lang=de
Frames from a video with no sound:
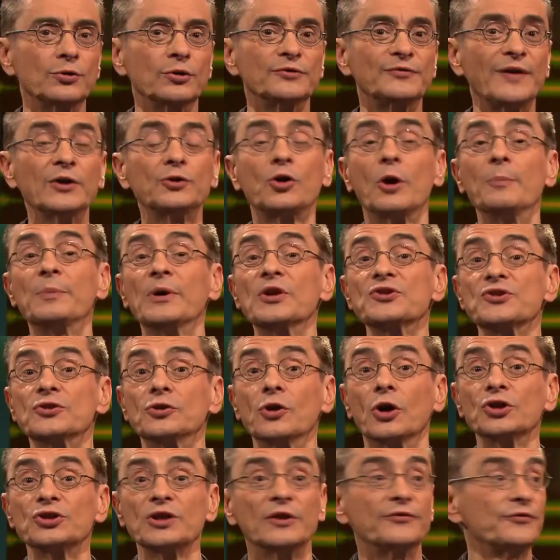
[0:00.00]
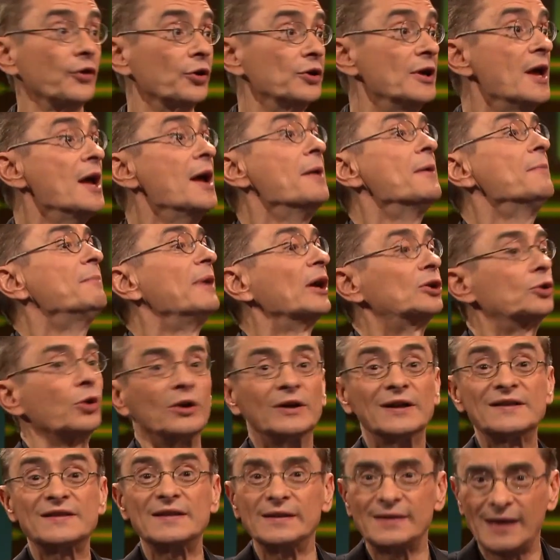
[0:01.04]
und wann kommt bei uns in Deutschland von
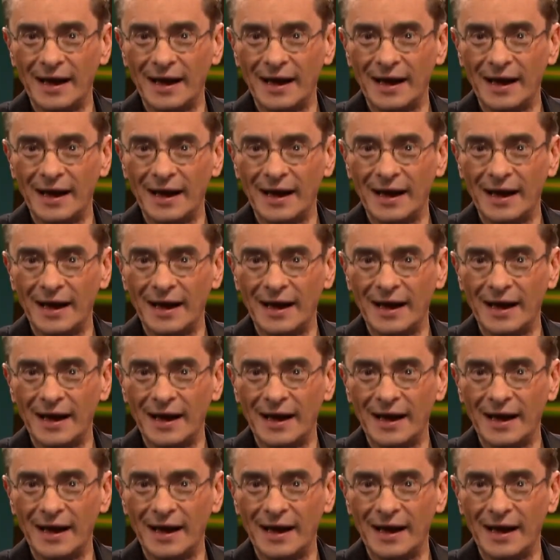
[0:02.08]
McDonalds die